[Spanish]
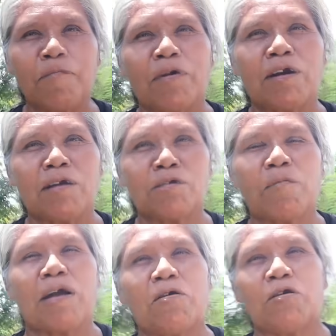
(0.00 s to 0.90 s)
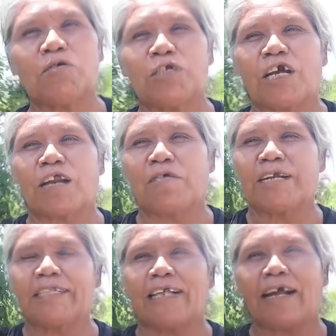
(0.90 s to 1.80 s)
por eso vengo a luchar
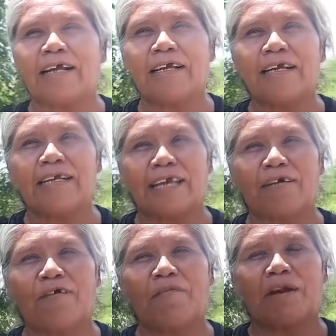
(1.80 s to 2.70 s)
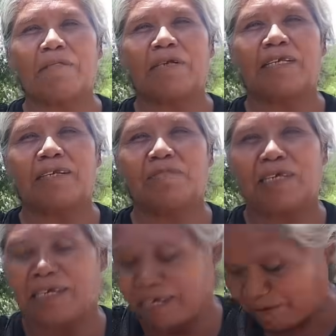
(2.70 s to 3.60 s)
ahorita. Quiero comprar mis,
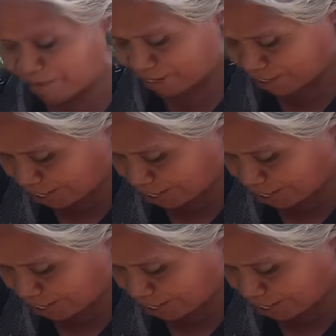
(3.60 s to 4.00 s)
mis, mis